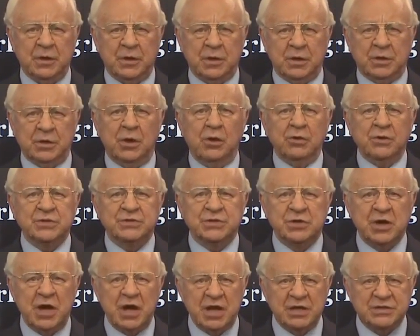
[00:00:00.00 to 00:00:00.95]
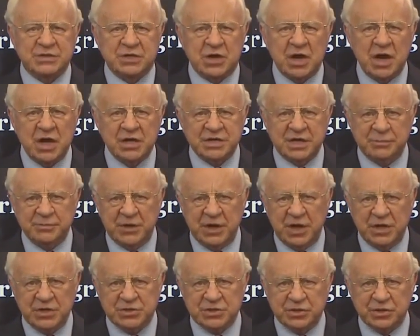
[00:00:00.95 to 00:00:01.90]
Notez comment Dieu condamna
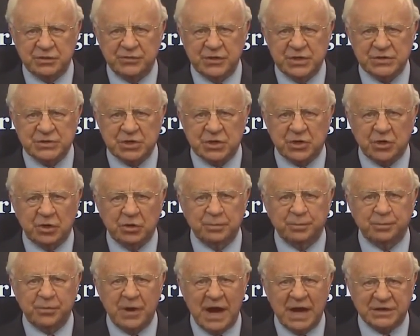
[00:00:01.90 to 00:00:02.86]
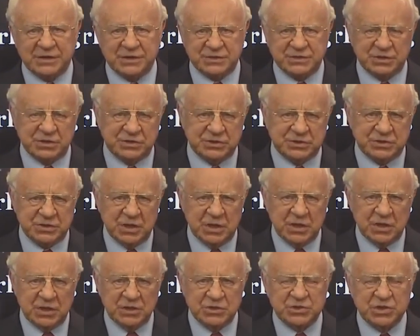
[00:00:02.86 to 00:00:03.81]
ces pratiques occultes dans
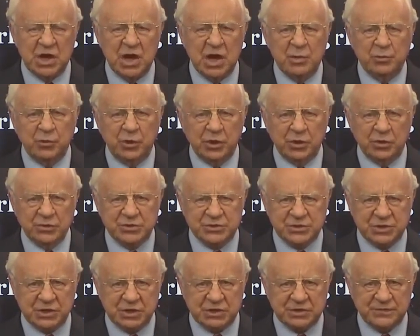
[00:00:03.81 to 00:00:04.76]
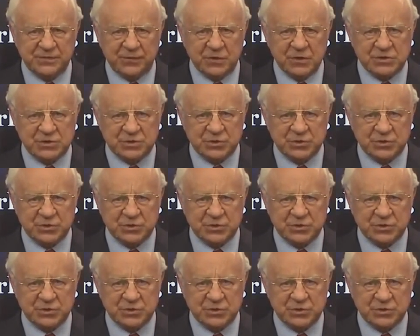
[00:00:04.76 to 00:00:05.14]
Psaume 106 au verset